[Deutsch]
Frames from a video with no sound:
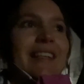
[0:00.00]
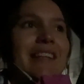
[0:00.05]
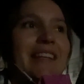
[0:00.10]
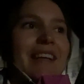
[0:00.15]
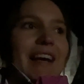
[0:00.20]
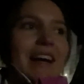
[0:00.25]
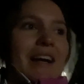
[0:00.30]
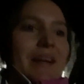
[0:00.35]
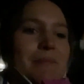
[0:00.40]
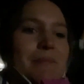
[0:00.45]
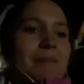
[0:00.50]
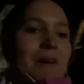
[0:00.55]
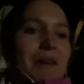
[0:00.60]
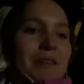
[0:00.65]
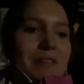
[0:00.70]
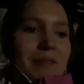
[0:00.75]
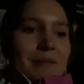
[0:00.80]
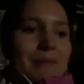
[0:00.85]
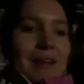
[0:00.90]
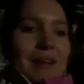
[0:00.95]
Ähm, bei
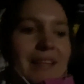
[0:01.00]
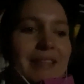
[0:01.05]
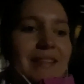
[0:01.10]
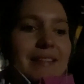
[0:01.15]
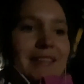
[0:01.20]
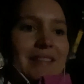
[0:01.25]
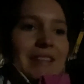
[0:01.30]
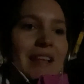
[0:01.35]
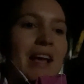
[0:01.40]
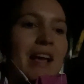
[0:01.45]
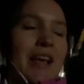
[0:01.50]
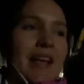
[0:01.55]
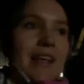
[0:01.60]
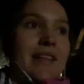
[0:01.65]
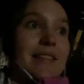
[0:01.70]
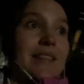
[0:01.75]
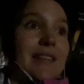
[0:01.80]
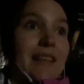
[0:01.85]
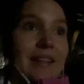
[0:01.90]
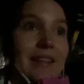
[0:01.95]
unserem letzten
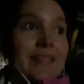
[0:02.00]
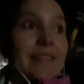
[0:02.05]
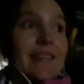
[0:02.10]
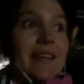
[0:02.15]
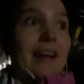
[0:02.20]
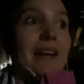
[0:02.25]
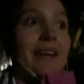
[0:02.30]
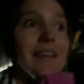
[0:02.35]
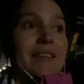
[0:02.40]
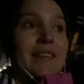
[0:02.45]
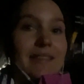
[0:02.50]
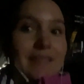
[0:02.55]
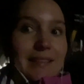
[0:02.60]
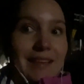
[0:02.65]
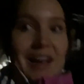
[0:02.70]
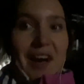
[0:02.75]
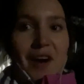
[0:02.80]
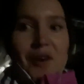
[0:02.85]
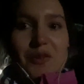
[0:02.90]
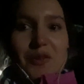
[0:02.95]
sehr, sehr,
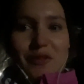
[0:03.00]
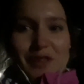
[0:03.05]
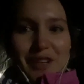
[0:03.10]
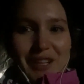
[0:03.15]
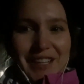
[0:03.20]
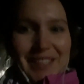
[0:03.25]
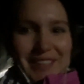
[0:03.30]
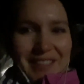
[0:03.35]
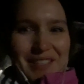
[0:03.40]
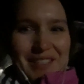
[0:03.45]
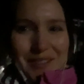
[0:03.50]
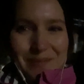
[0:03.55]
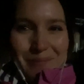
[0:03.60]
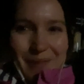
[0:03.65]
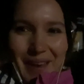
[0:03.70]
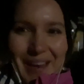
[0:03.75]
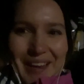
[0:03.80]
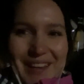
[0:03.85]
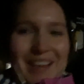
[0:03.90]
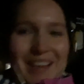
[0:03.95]
sehr ausführlichen
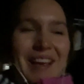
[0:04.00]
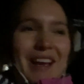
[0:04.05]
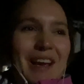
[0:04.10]
Gespräch,